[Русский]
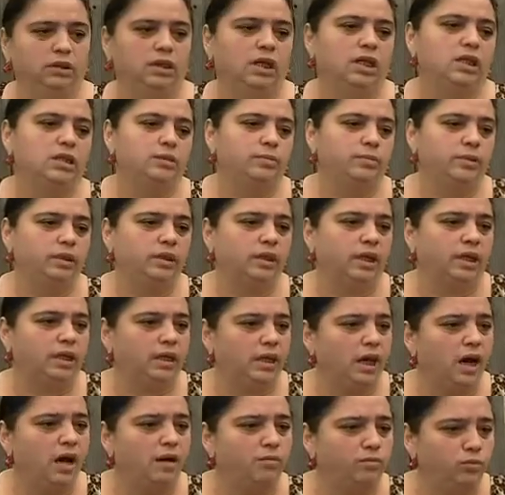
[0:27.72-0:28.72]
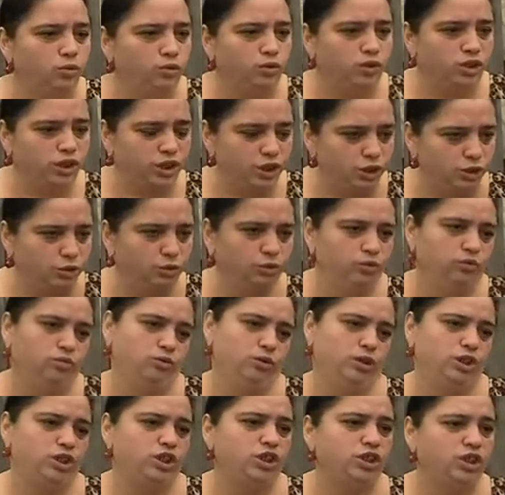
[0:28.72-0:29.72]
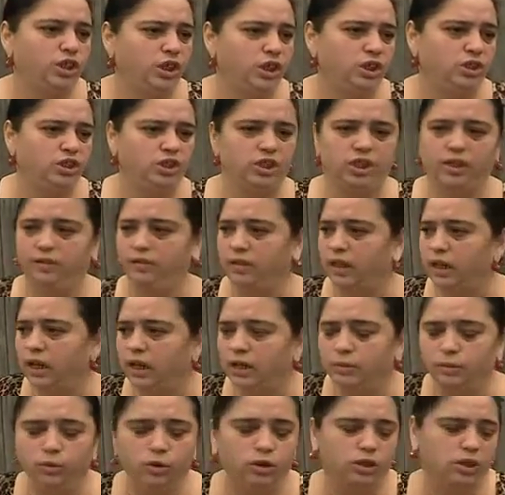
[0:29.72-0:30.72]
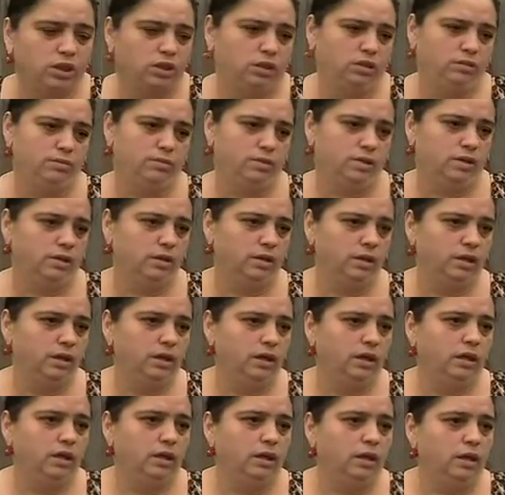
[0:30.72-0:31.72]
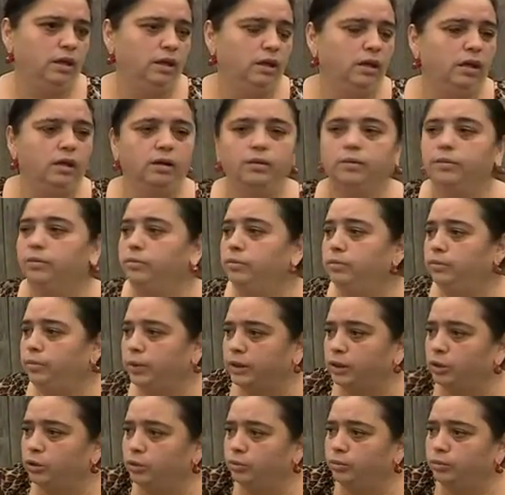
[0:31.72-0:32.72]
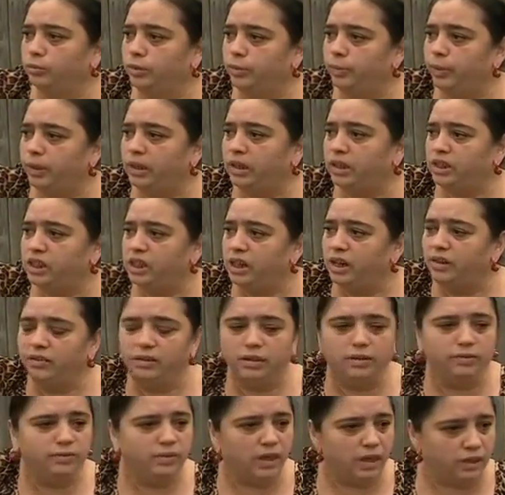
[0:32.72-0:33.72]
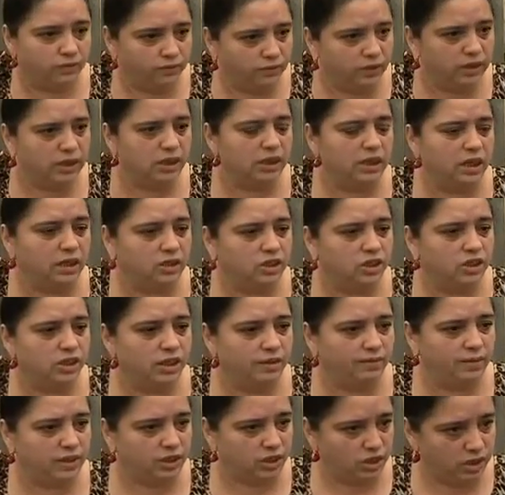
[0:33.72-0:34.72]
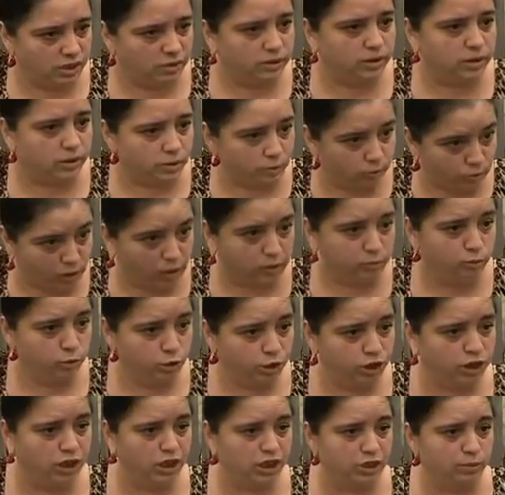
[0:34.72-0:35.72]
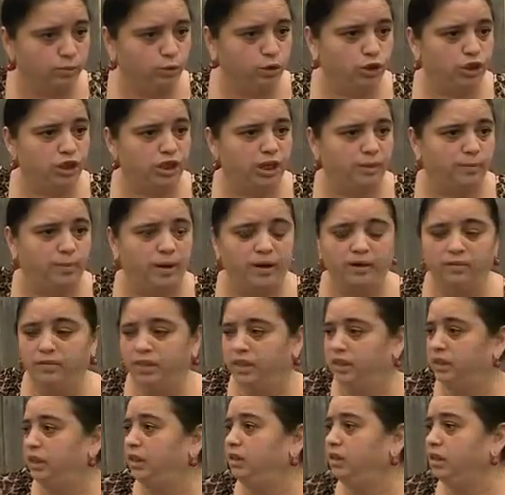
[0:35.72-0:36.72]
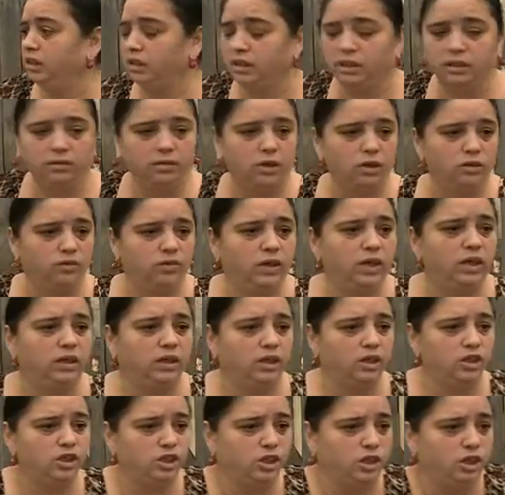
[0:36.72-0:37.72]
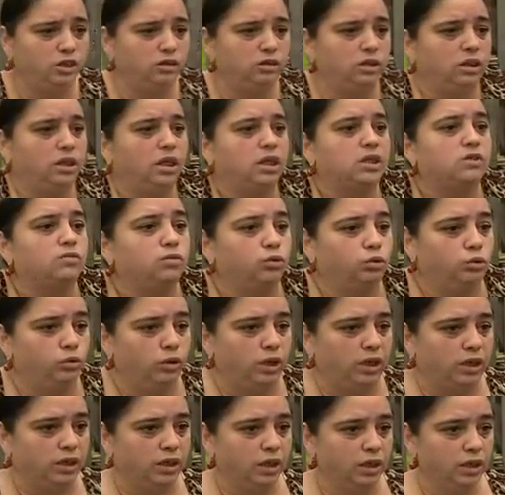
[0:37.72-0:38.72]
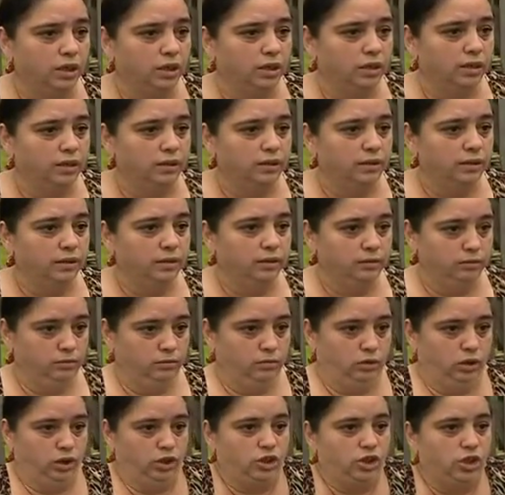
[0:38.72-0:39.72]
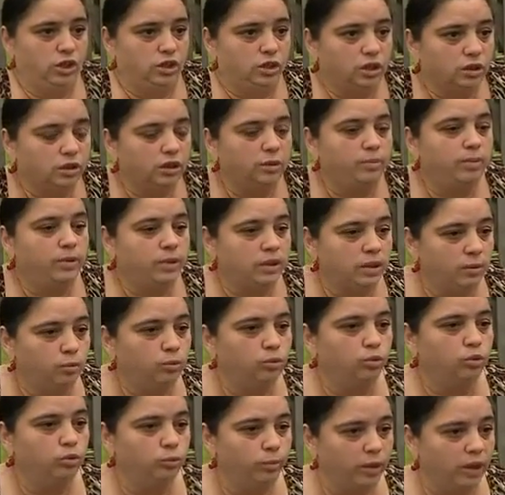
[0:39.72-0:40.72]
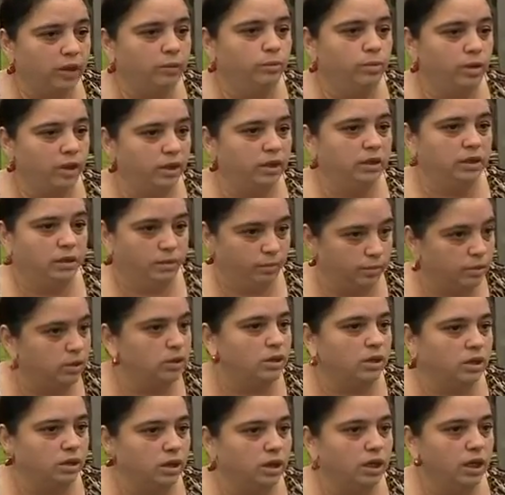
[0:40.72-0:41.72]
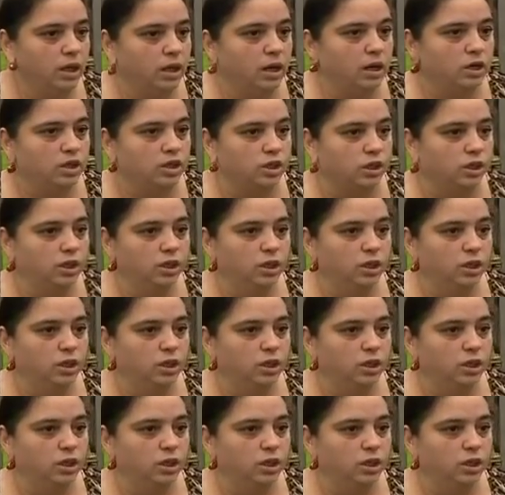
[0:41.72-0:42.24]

нас было я, муж и еще двое, четыре человека, и мой сын был. Потом мы подошли, говорим, Влад, выйди как человек, как мужчина с мужчиной поговорит. Они открывают двери и начинают на нас воду лить. Мы начали тогда по забору барабанить обязательно. А как же?